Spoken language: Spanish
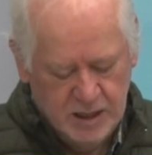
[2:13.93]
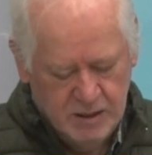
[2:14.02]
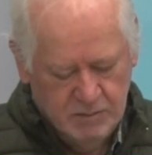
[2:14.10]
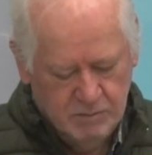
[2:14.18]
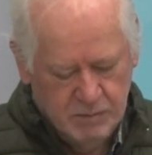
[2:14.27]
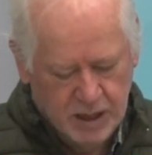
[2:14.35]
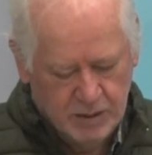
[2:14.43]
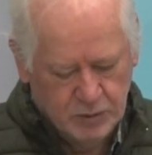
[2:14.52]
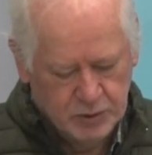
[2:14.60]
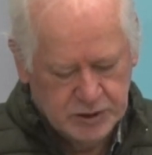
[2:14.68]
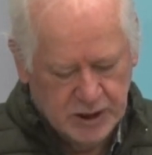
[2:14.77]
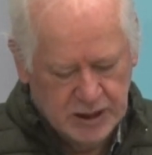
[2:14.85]

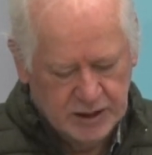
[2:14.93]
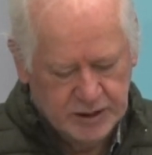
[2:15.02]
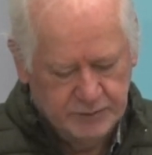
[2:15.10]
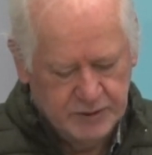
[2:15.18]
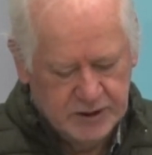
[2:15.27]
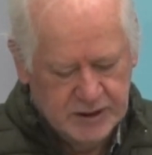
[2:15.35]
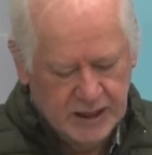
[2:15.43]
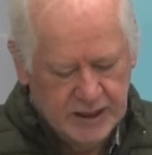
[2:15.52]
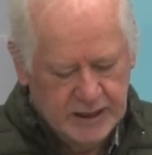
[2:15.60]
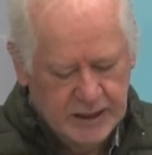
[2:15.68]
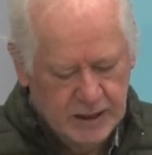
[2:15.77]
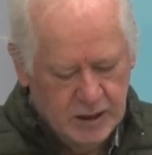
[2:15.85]
vamos a
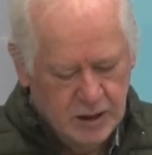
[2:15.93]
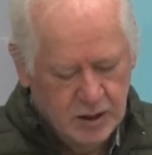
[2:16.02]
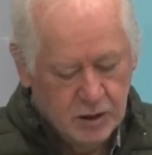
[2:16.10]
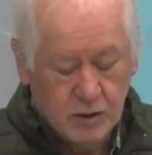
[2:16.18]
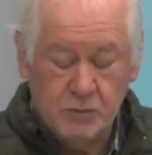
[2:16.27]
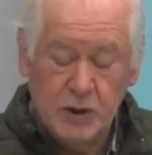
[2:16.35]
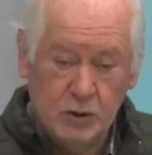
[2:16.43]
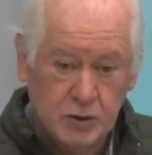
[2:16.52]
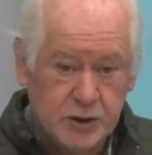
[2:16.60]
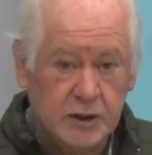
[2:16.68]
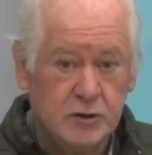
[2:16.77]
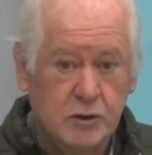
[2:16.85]
entrevistar, como en
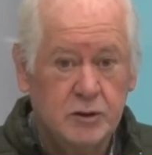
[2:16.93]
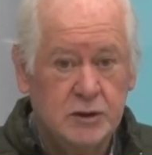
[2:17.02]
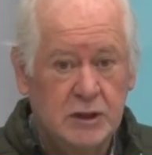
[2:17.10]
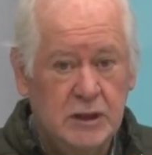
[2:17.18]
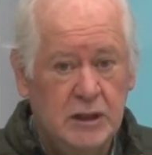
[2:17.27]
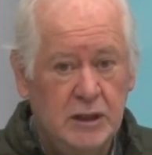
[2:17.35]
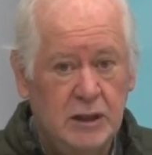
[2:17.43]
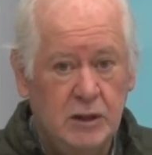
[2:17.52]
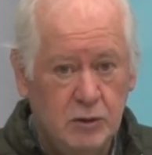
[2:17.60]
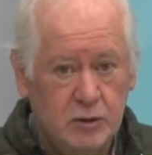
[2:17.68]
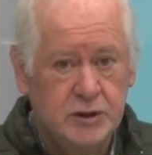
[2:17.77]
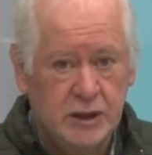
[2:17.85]
otras,
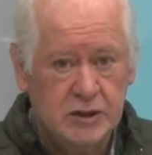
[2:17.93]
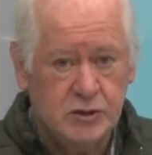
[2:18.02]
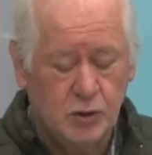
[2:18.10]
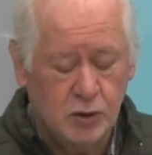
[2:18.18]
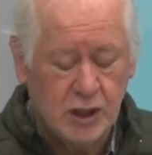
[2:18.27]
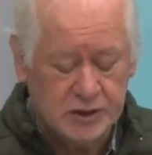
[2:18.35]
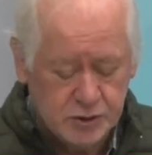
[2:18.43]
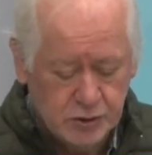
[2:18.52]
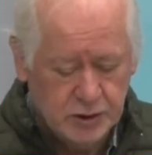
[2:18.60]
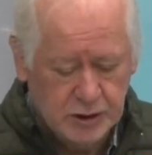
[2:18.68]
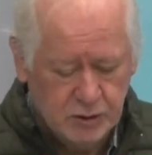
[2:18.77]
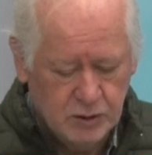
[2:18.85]
eh,
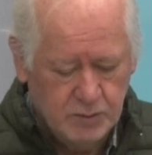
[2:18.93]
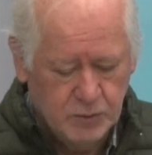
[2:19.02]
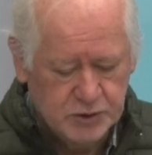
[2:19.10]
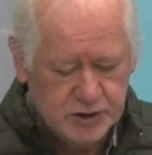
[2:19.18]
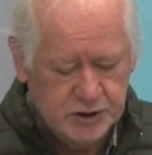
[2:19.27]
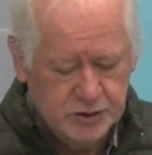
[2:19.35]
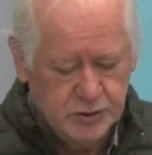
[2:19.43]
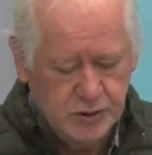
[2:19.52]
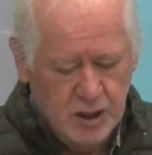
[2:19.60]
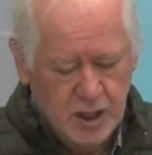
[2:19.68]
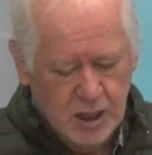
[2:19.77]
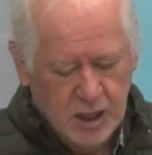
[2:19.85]
ocasiones lo hemos hecho,
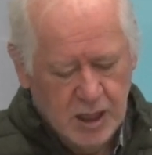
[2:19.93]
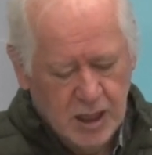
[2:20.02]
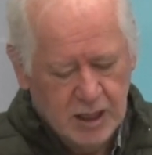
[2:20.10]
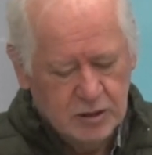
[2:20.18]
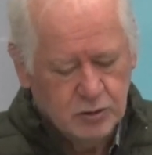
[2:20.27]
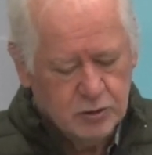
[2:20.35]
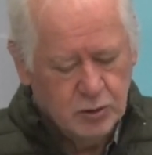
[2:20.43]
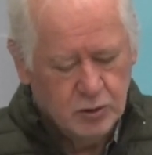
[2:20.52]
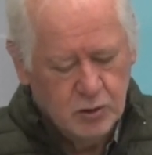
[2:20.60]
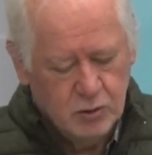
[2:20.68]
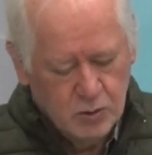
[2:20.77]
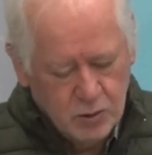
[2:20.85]
al
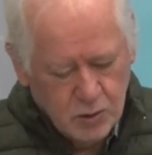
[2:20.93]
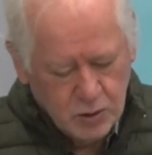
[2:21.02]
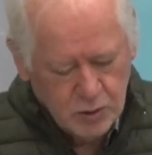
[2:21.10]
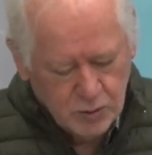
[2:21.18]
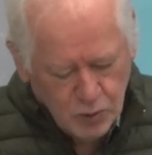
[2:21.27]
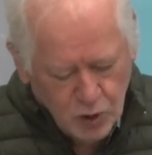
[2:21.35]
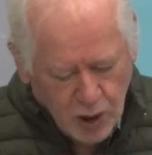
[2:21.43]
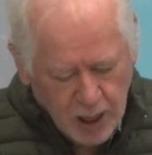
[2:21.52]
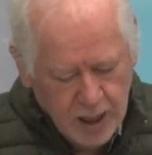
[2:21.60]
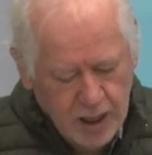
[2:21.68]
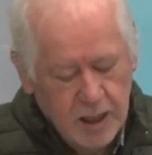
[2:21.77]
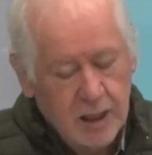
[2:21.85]
doctor Hugo
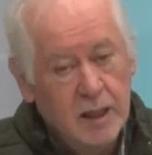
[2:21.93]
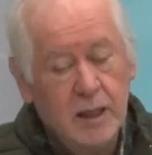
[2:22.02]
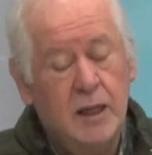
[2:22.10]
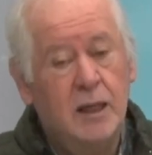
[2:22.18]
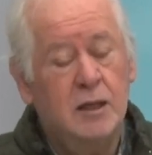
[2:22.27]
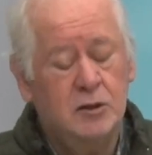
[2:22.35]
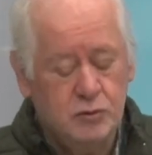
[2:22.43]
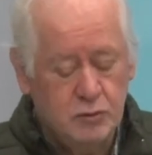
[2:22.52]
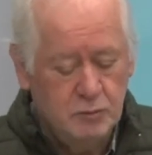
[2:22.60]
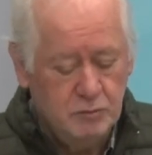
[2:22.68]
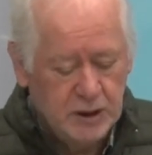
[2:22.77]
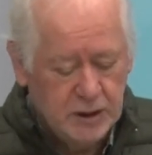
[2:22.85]
Novo. Él es
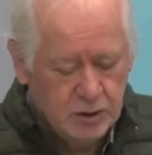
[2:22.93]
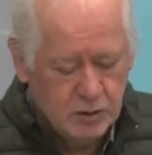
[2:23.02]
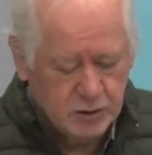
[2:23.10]
un médico